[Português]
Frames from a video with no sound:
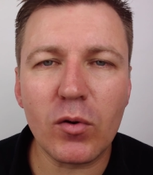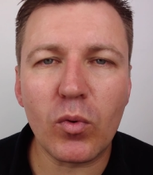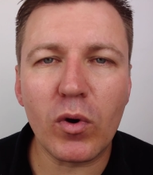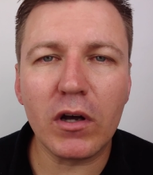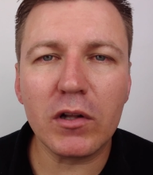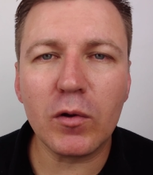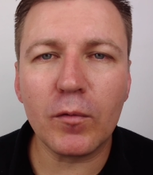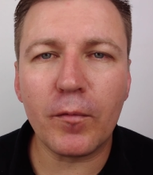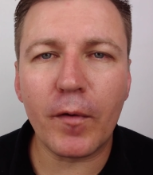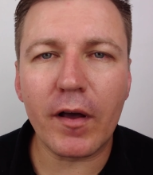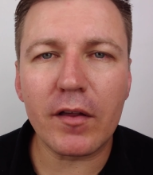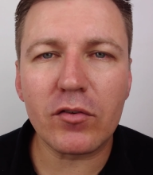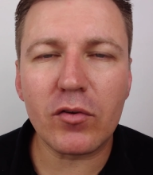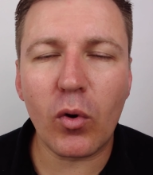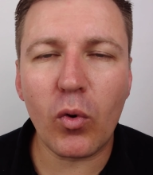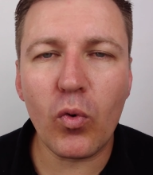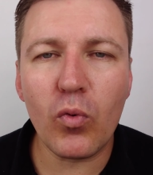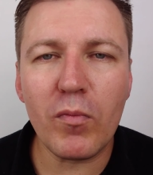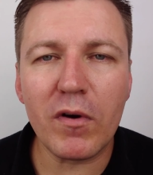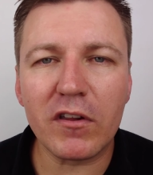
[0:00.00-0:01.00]
quando eu faço
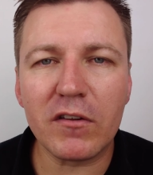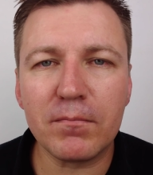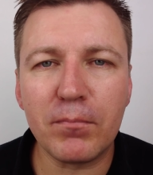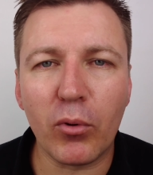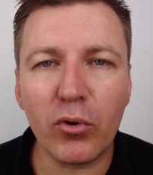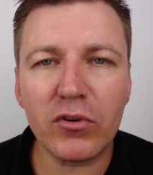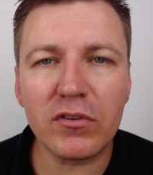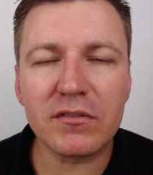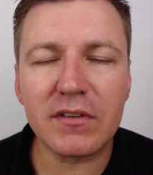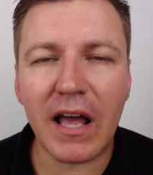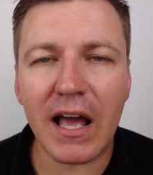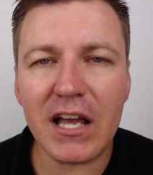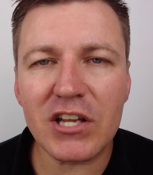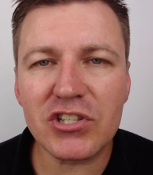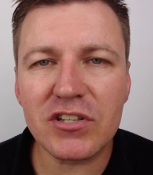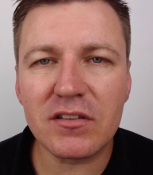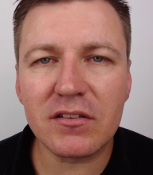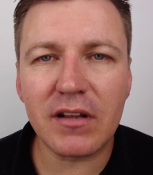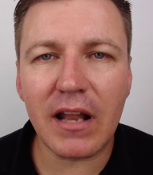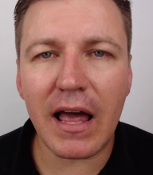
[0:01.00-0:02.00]
algumas
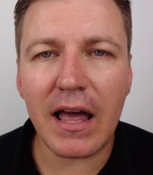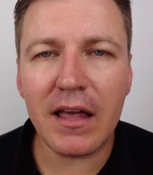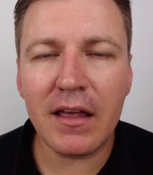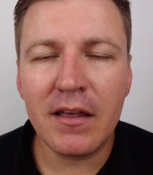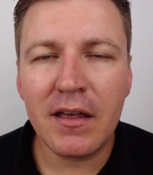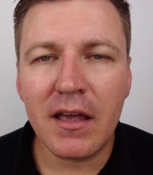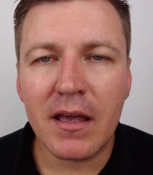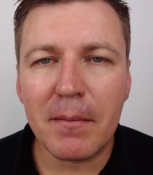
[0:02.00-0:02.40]
postagens lá,